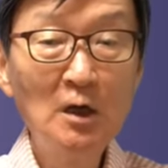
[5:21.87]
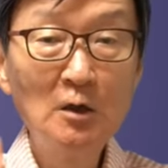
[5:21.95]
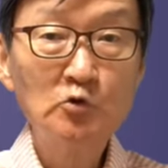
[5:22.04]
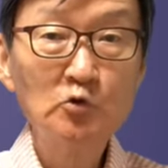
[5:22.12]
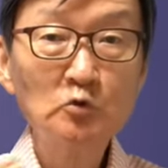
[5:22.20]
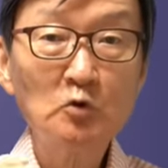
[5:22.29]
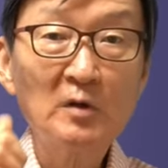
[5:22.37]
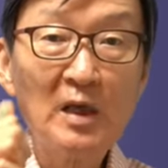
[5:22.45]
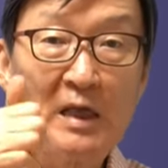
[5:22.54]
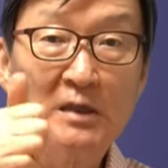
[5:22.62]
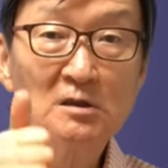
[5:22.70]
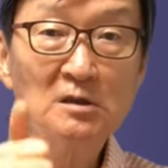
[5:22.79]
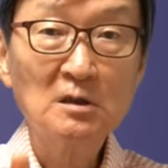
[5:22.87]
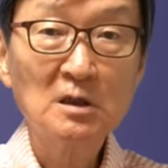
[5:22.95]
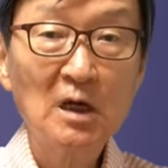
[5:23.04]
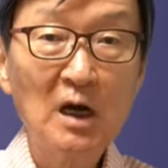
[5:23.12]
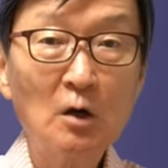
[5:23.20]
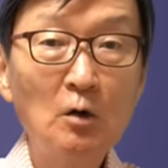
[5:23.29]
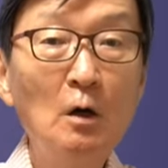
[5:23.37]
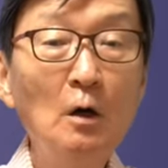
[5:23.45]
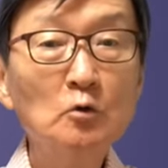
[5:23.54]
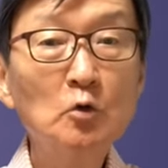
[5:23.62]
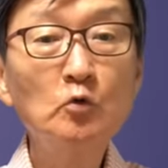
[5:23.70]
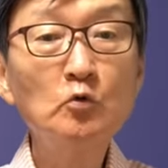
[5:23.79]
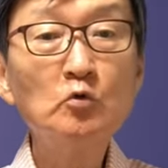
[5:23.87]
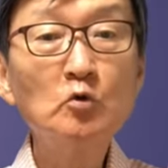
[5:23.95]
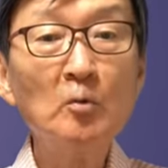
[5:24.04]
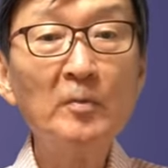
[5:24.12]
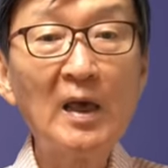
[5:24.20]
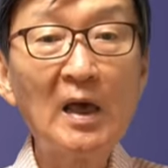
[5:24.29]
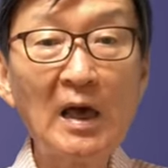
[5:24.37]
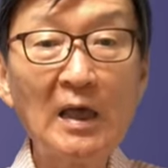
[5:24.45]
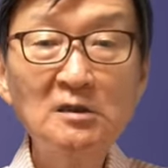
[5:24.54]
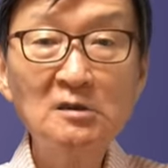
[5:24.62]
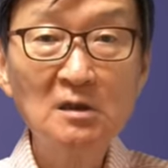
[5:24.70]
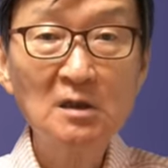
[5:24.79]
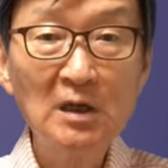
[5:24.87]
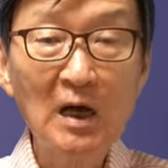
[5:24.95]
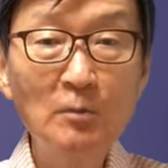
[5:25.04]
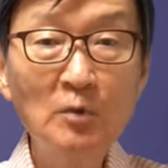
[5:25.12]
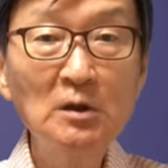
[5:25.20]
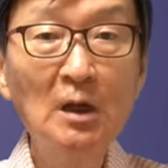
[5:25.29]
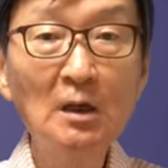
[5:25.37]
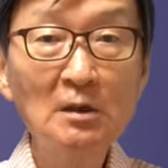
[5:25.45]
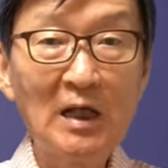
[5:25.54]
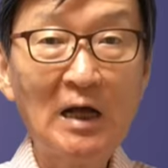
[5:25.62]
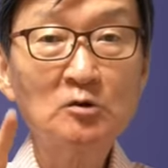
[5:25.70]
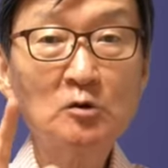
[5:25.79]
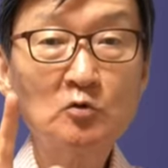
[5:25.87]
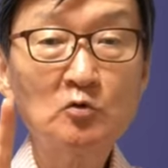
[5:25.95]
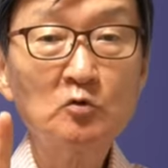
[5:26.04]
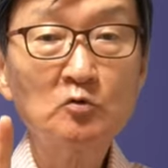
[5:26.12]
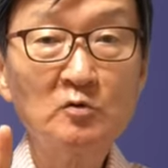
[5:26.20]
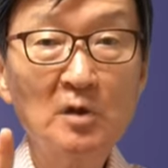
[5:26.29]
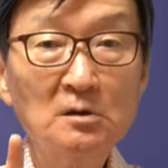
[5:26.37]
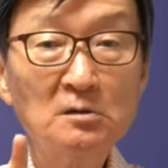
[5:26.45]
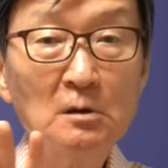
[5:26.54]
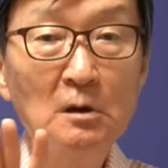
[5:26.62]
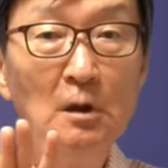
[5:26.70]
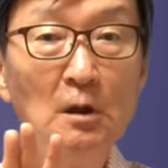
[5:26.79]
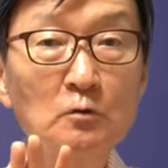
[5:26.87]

중동에 한 척이 가고 또 유럽에 한 척이 가면 다섯 쪽 중에서